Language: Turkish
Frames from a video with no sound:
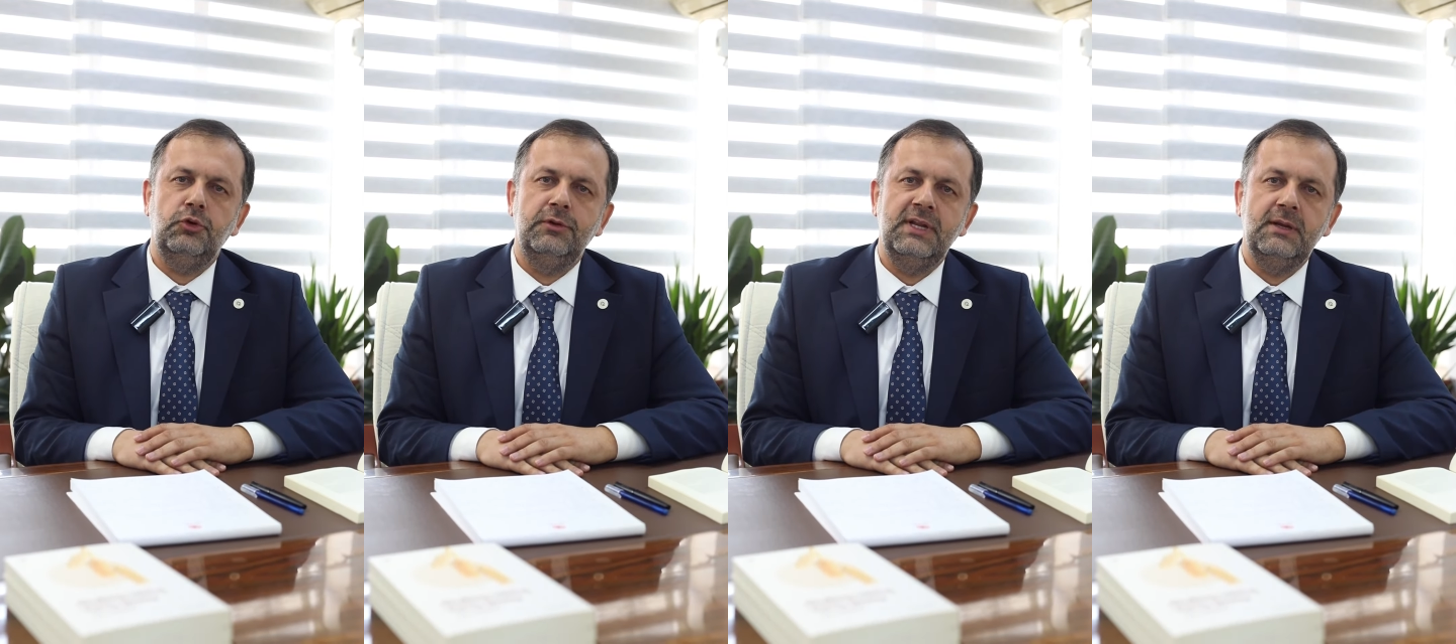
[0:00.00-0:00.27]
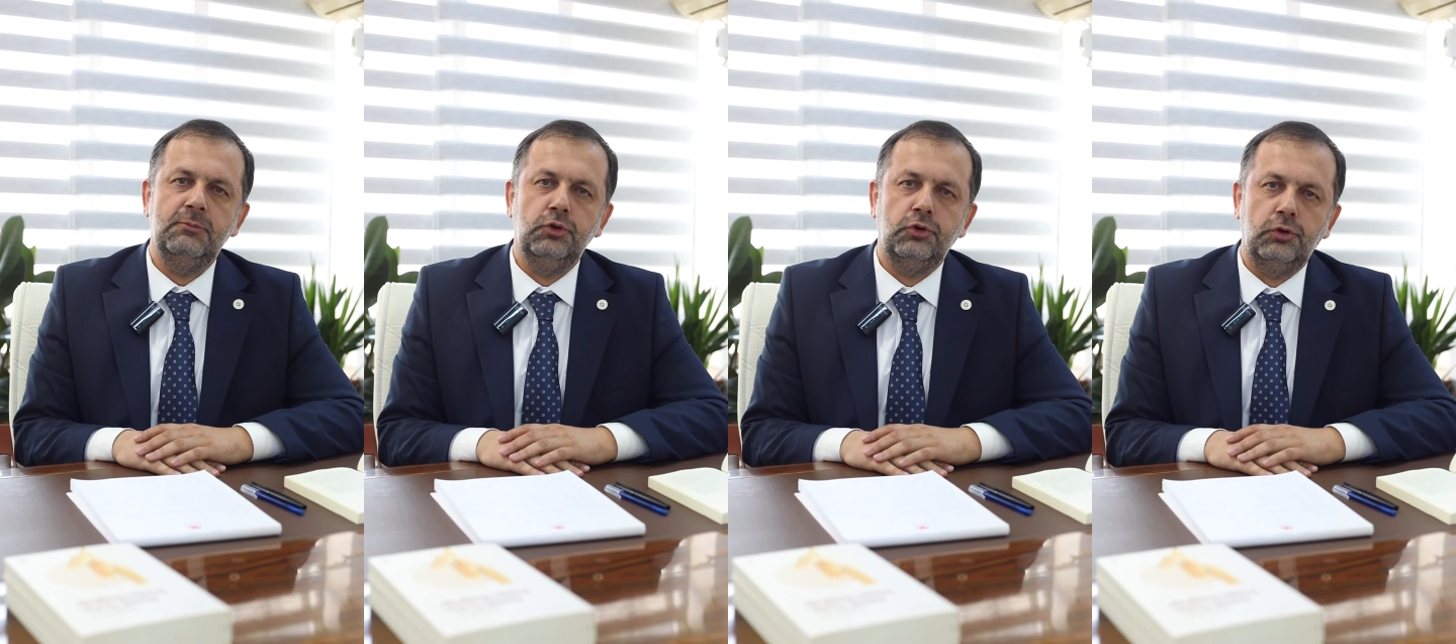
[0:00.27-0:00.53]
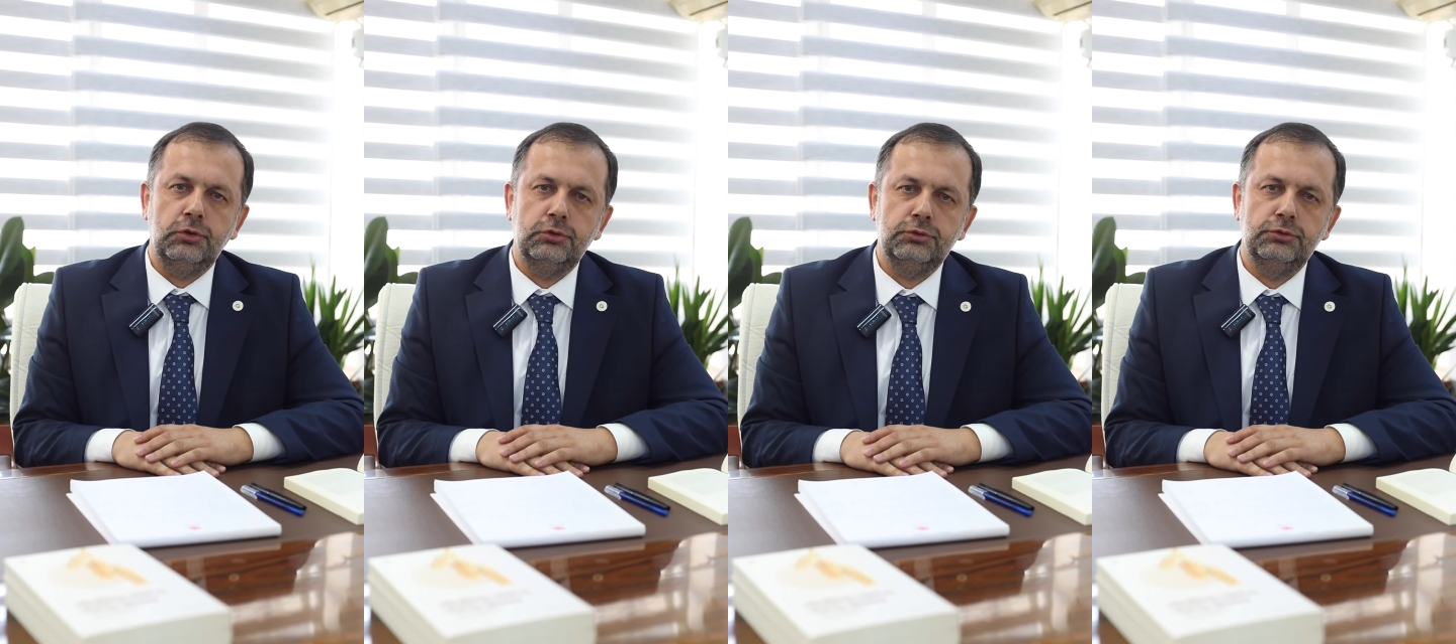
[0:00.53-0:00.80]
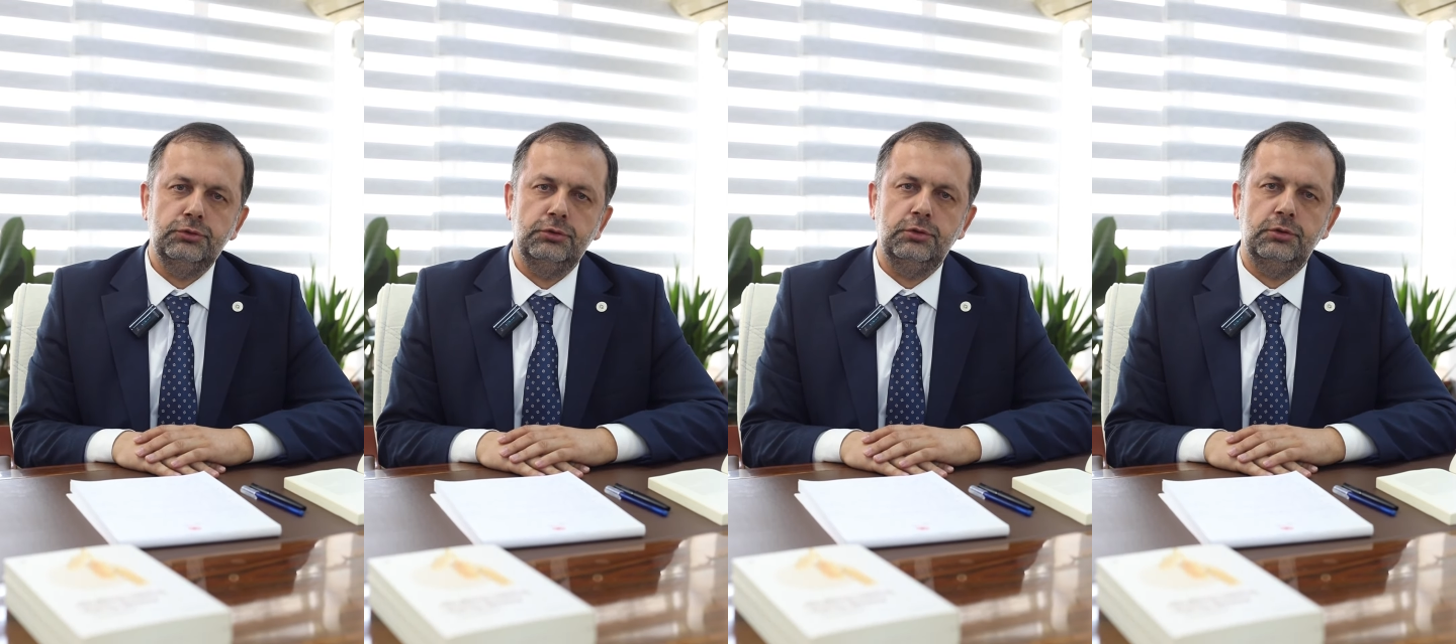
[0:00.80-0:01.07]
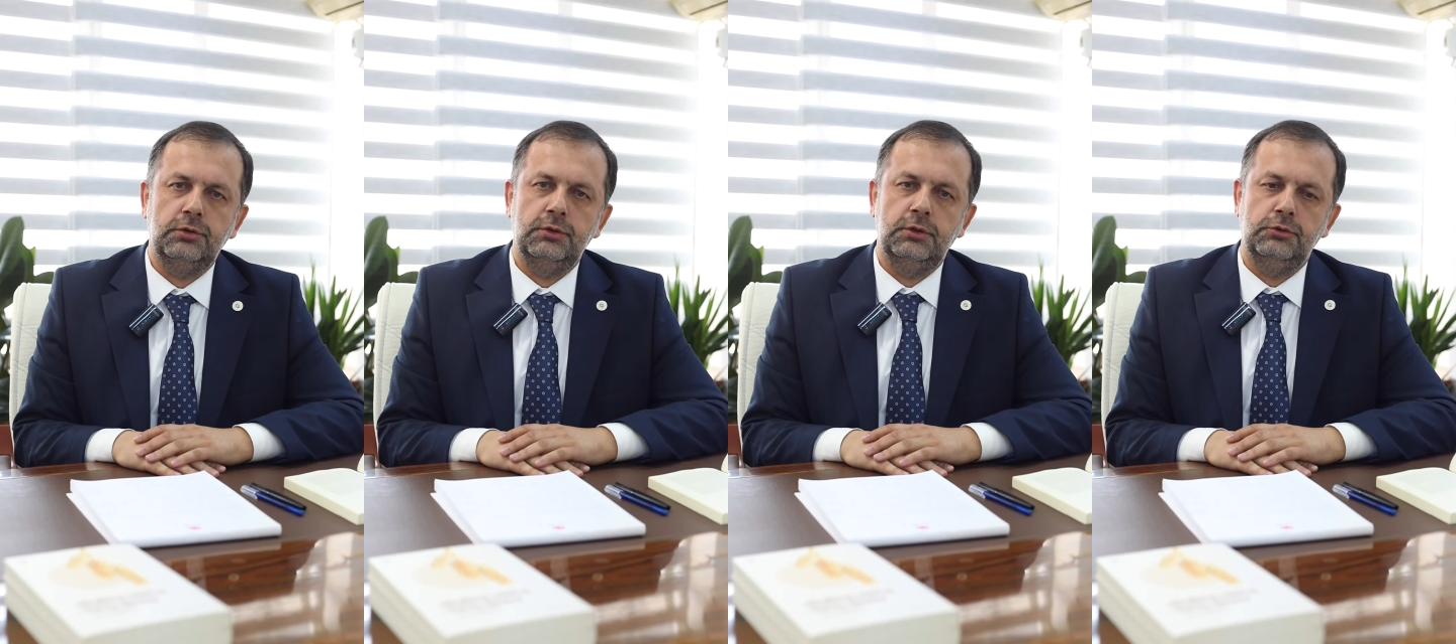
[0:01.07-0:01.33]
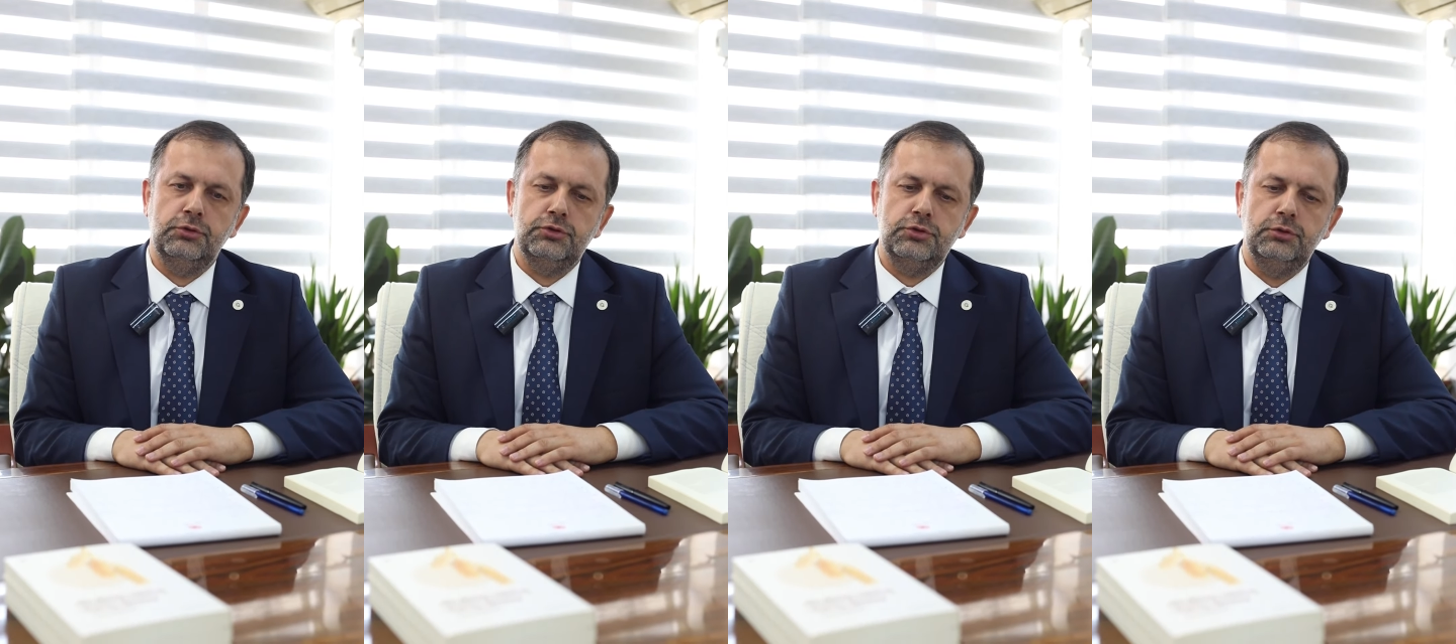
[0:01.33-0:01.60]
önemli olduğunu
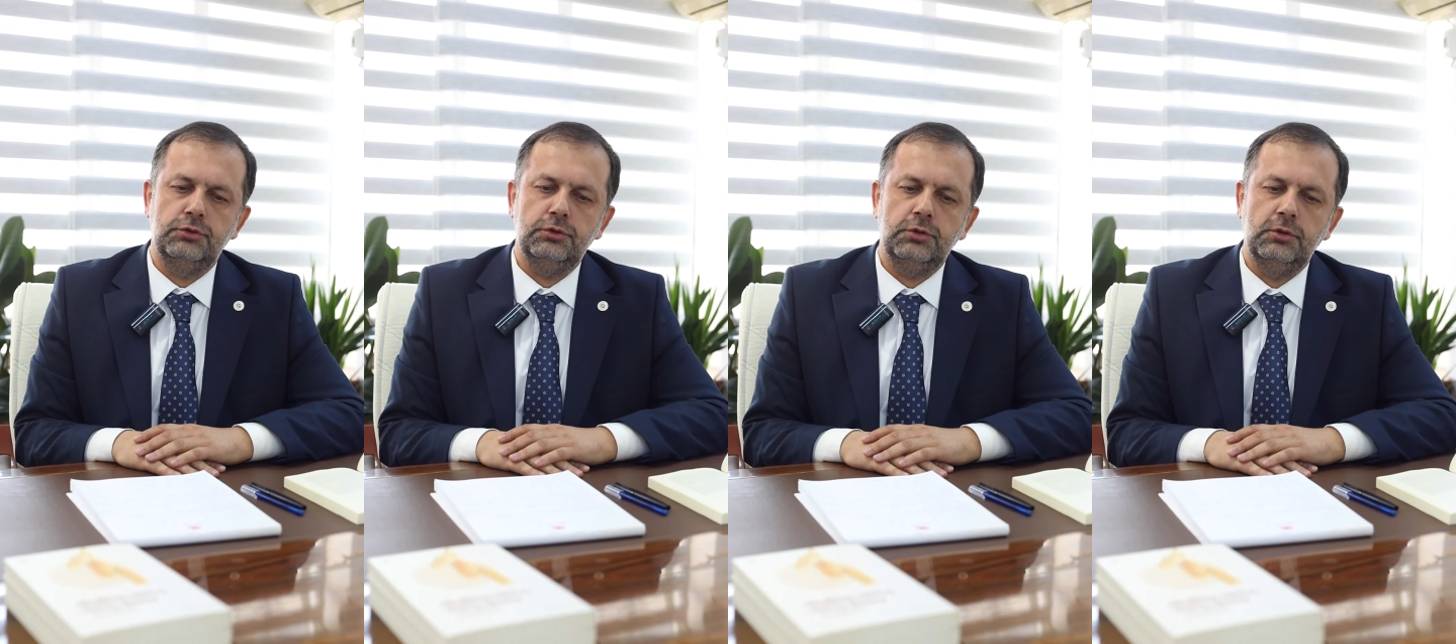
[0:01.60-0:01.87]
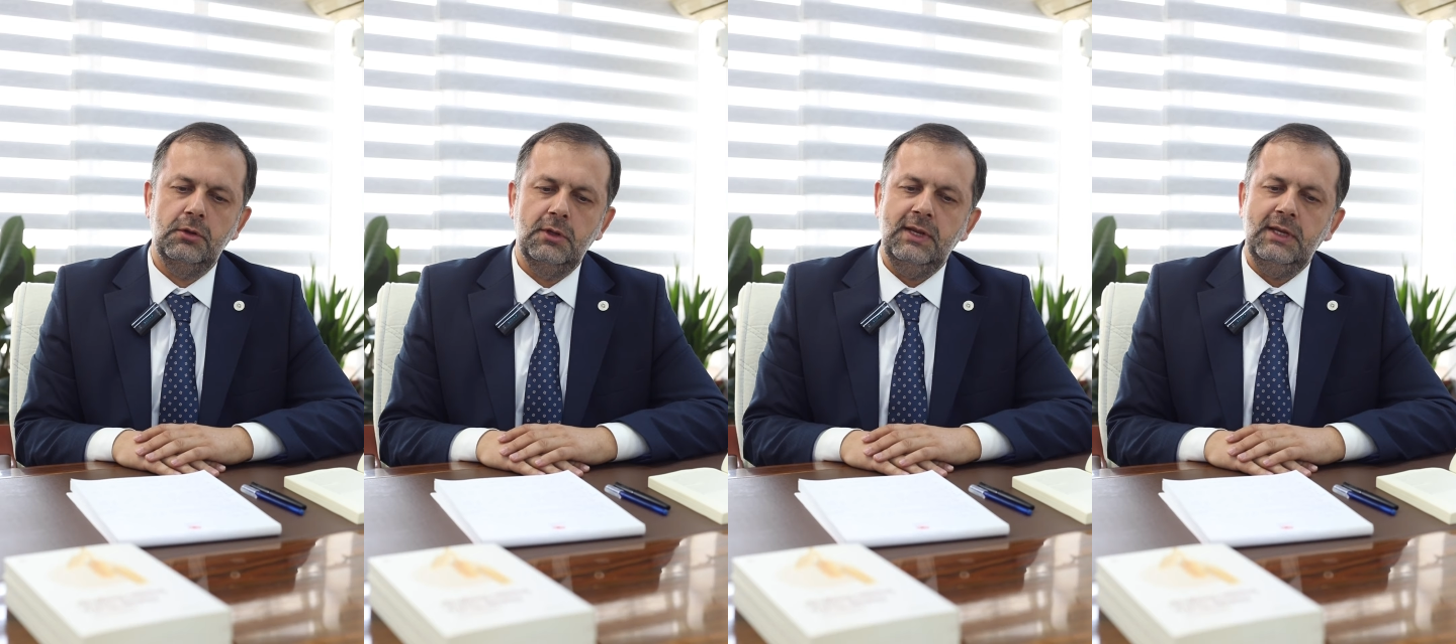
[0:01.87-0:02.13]
düşündük